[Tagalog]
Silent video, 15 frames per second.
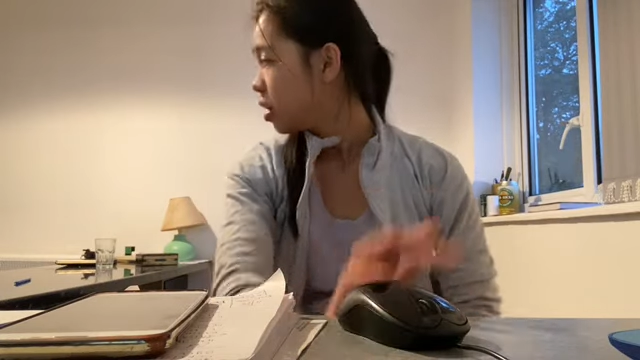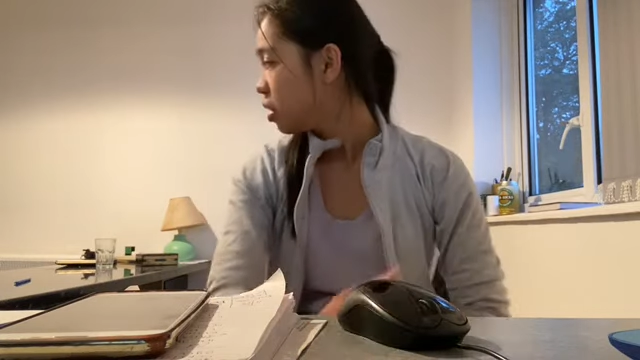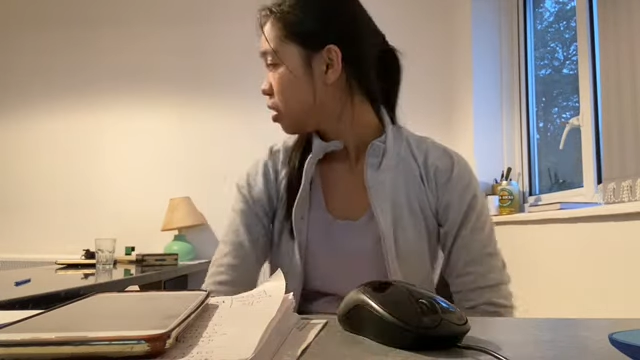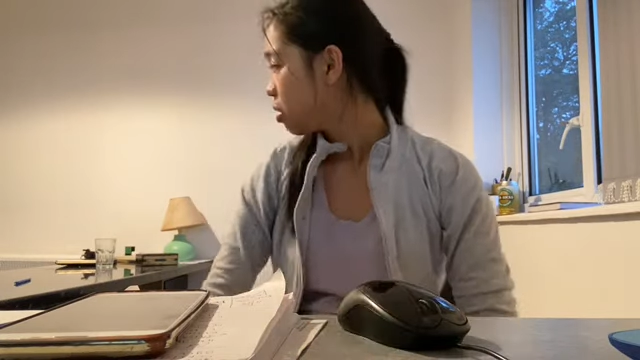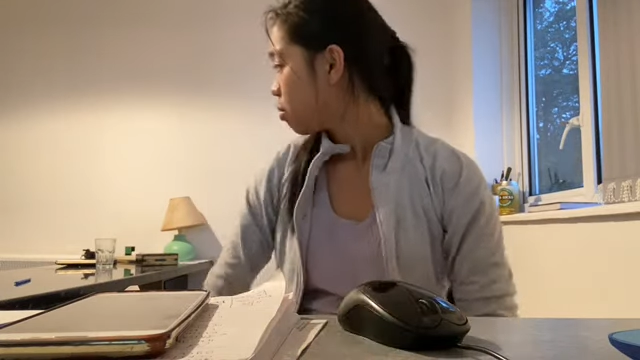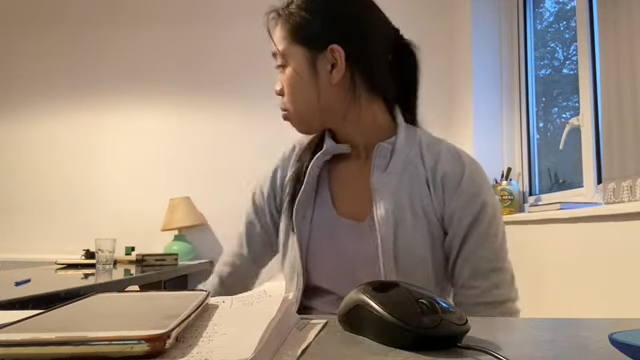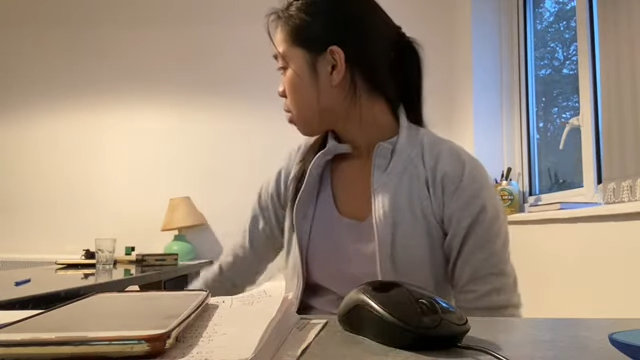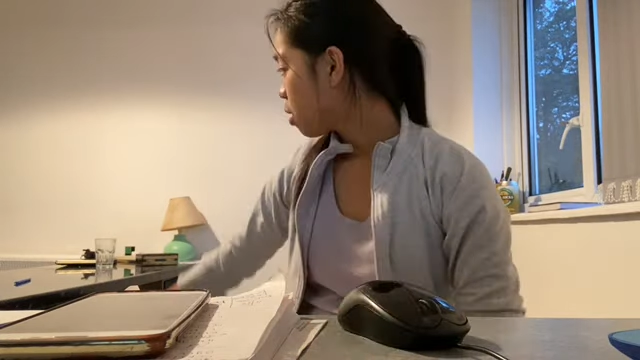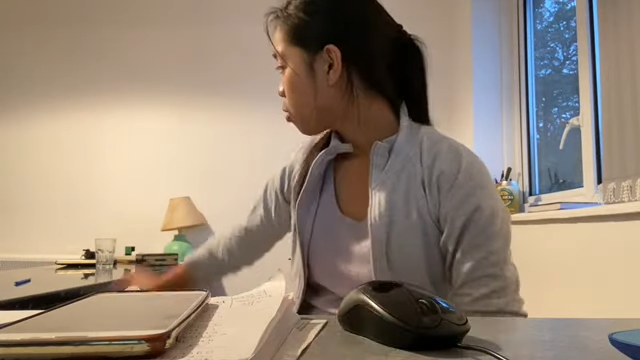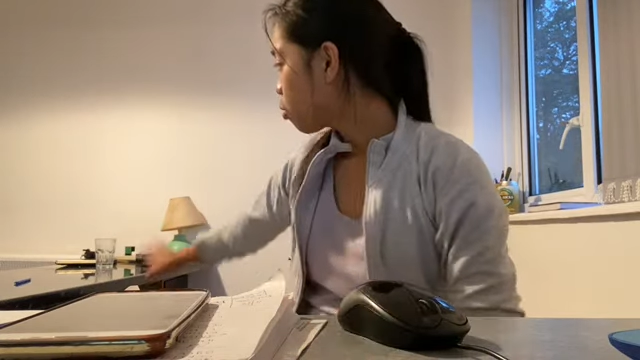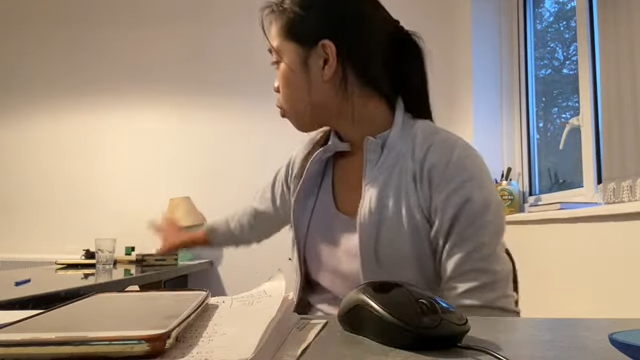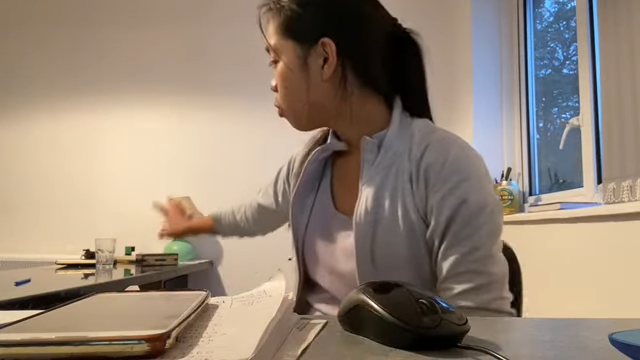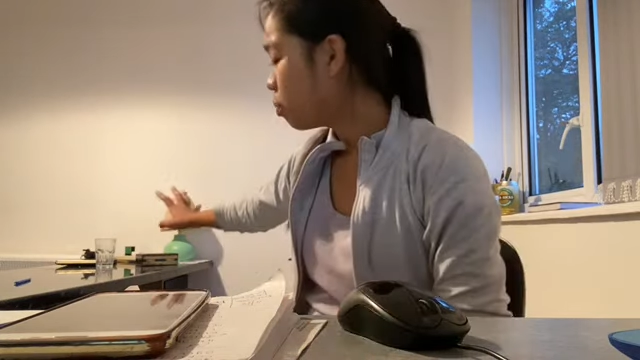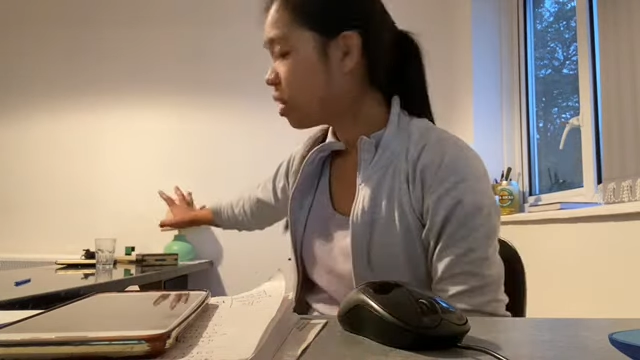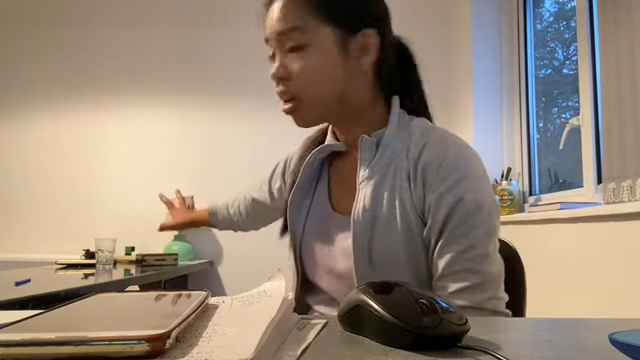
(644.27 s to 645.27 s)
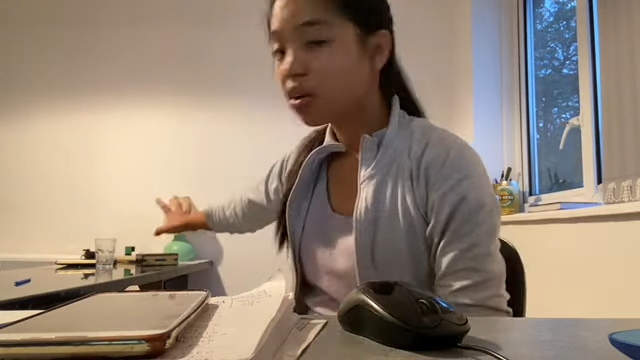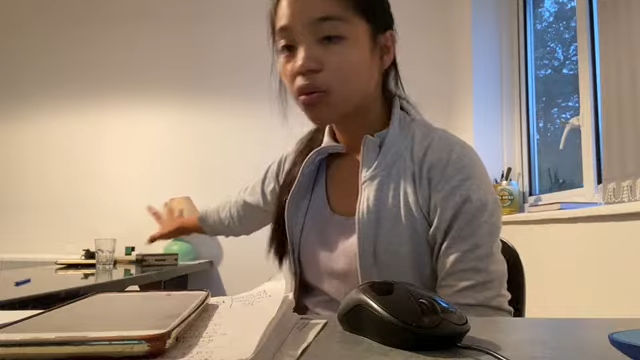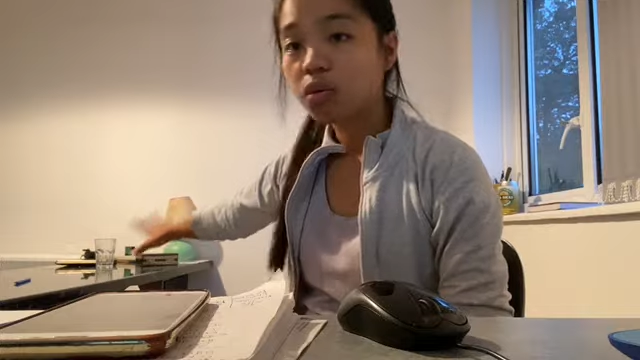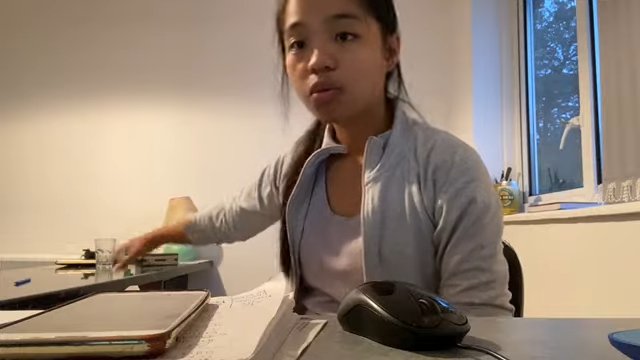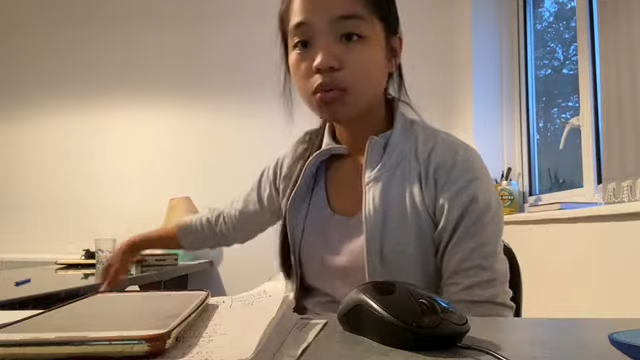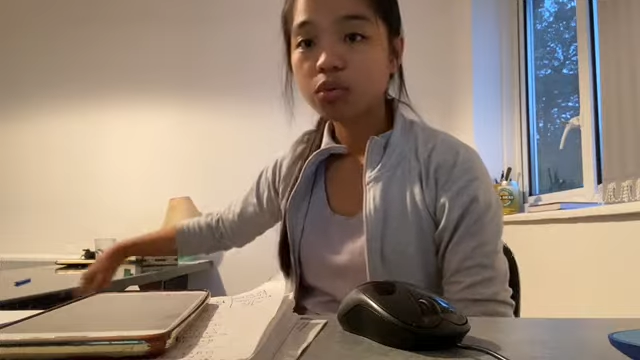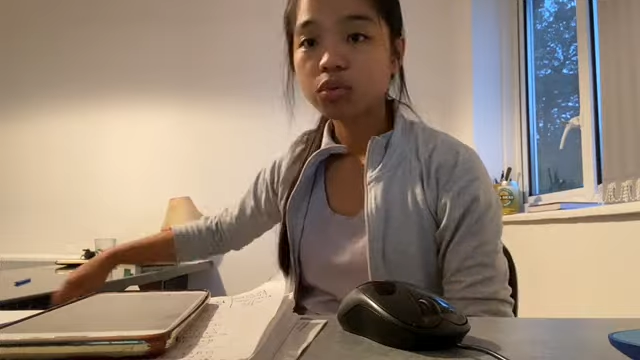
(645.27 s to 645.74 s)
Nandiyan pa yung tubig
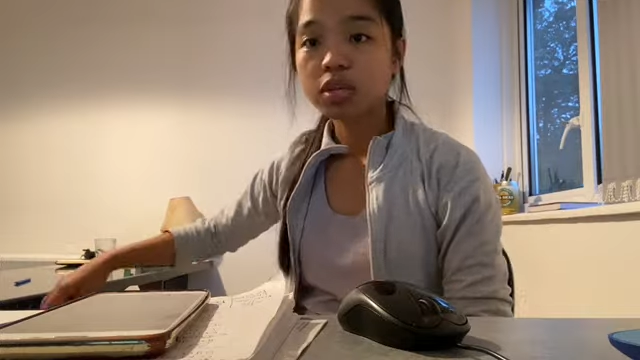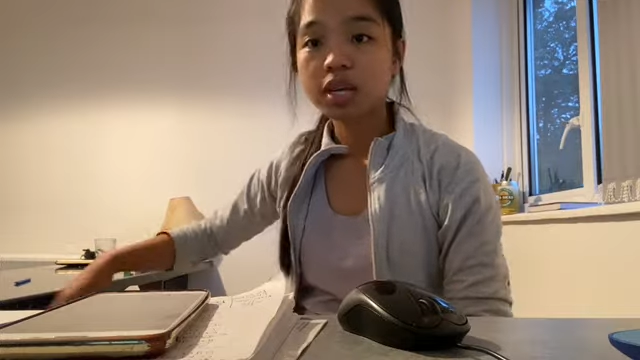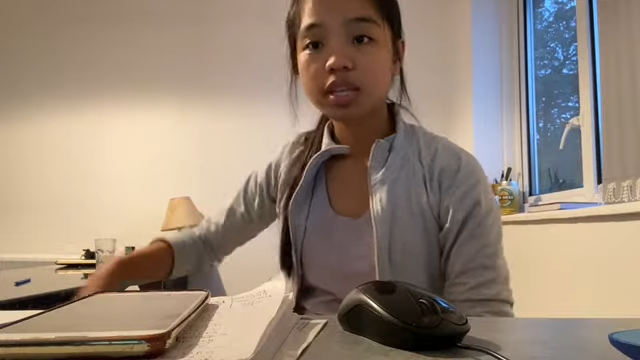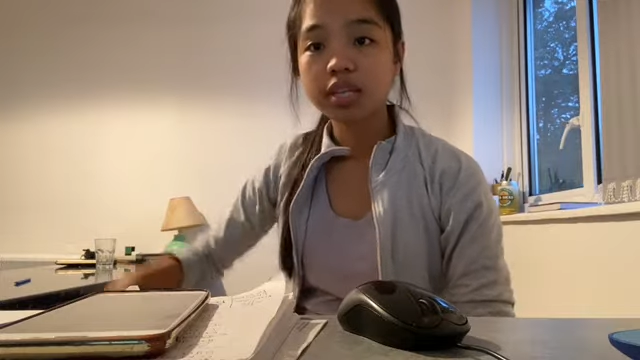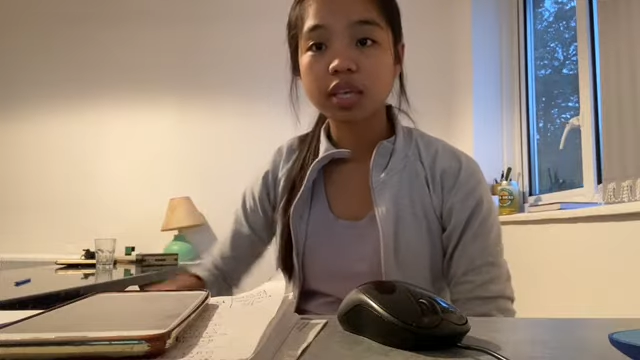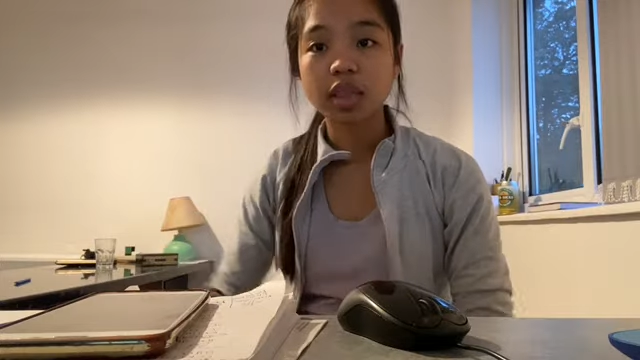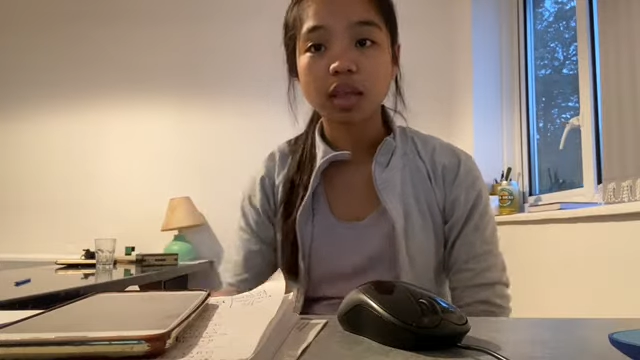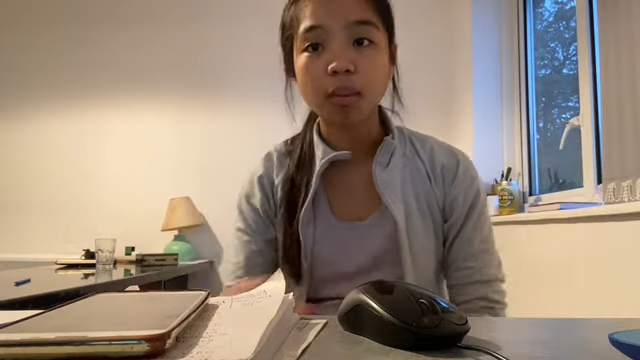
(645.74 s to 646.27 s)
ko oh, kung saan saan